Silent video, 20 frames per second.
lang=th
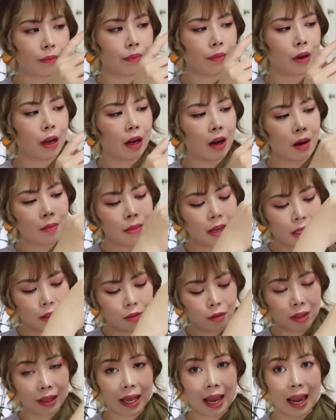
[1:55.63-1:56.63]
แล้วก็มี
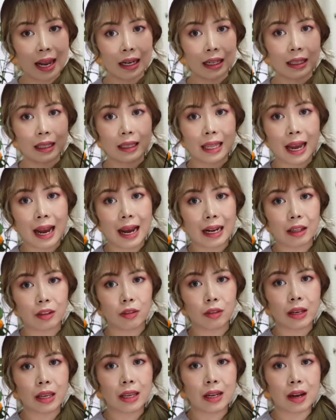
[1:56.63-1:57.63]
ตัวแท่นฐาน
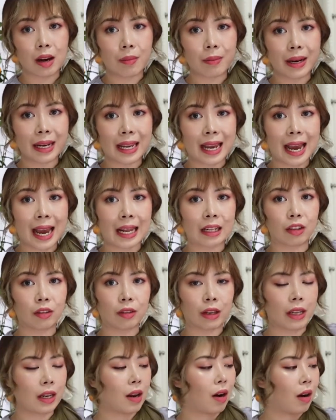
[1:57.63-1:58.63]
ตัวนี้เนาะเป็นก้านตร
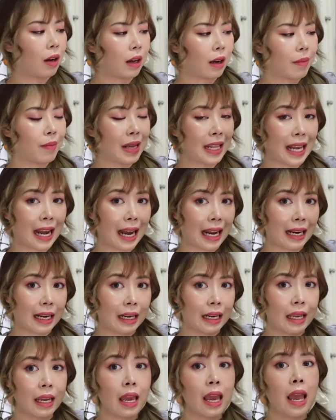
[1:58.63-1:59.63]
งนี้เนาะแล้วก็มีฐานอั
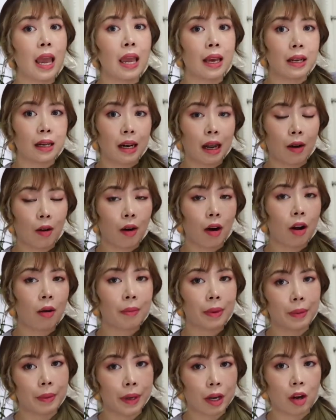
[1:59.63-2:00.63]
นนี้ เราเอา
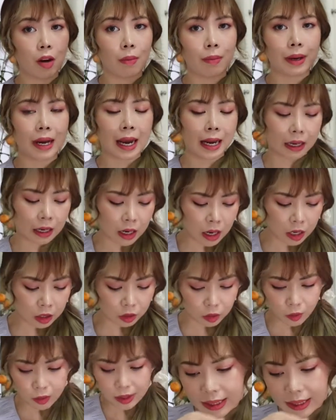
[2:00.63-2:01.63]
มาประกอบกัน
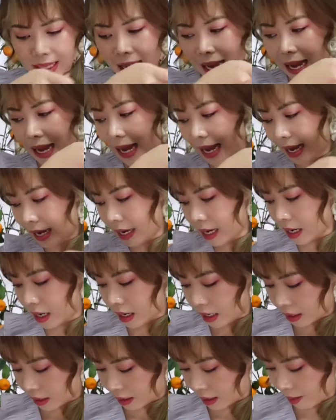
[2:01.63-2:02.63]
ตัสาย
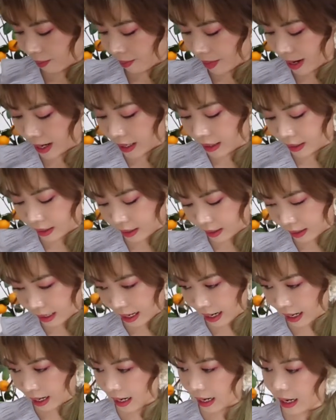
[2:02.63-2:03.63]
จะเป็น
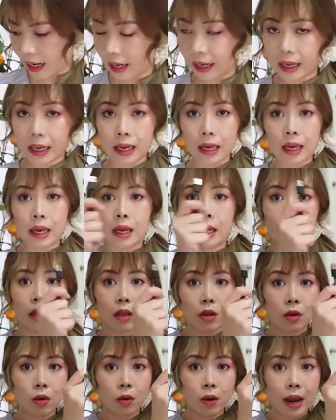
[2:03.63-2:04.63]
สาย
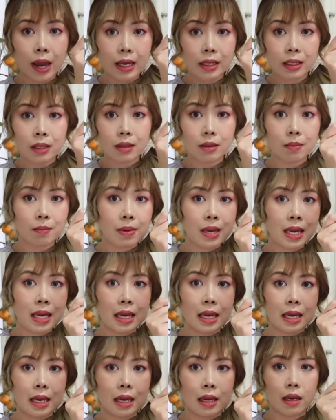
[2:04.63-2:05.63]
USB
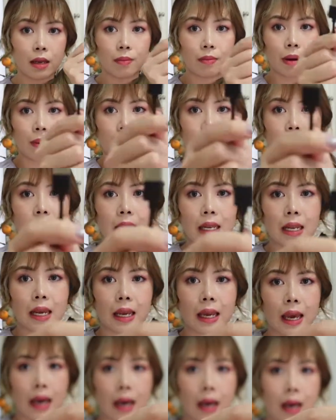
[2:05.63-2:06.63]
แบบนี้
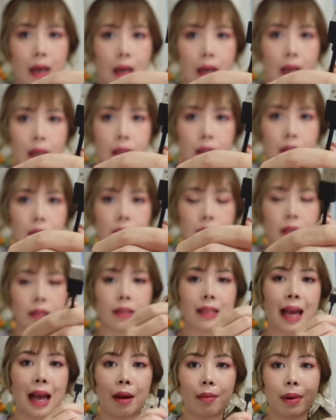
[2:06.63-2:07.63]
นะคะ ก็คือ
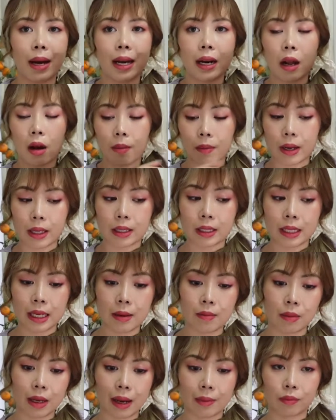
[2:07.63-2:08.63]
สามารถเอามา
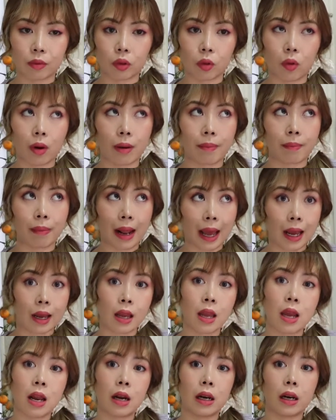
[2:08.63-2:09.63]
จิ้มกับตัวปลั๊ก
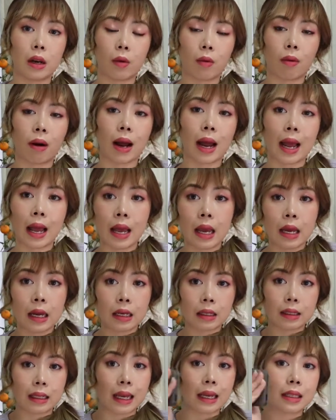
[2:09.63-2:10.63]
หรือว่า
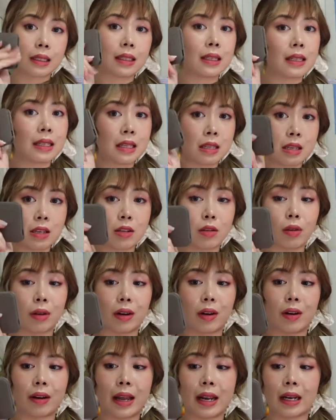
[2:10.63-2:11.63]
จะส่วน
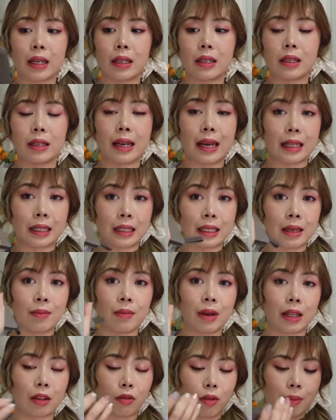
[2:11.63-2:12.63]
ของแนทก็คือ แนทจิ้ม
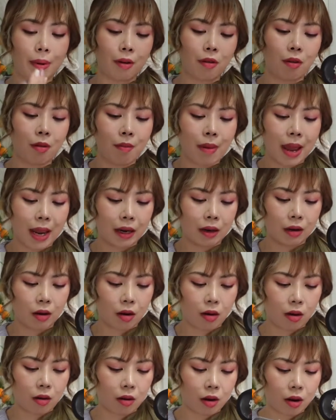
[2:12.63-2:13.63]
กับตัว power bank
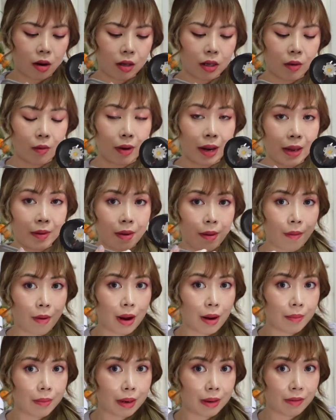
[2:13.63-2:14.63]
เนาะก็คือไว้แบบ
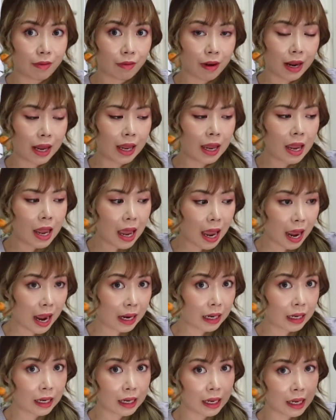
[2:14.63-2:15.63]
ว่าเปิดไฟ อั
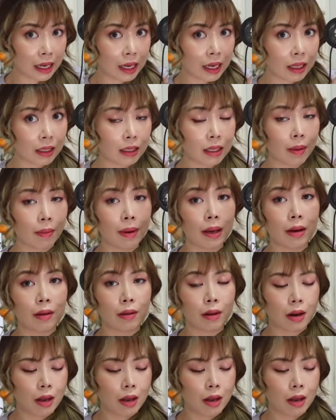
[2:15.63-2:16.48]
นนี้จะเป็น